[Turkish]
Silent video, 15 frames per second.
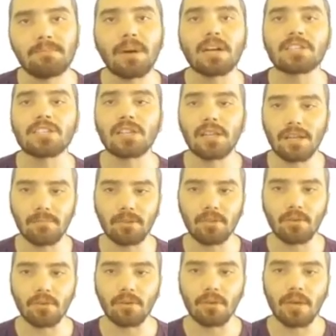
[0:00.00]

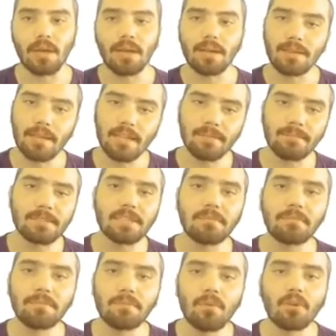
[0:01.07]
parçalanabiliyor. Dediğimiz
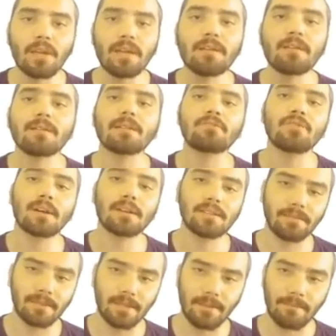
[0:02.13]
gibi bu olay
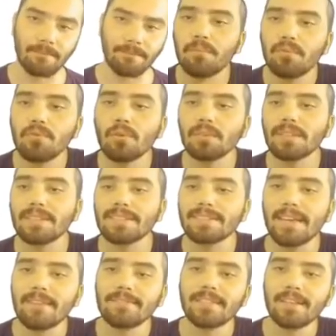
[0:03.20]
radyoaktivite. Bu noktada
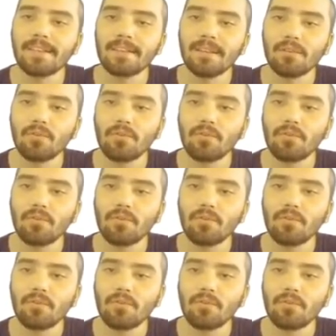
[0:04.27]
zayıf çekirdek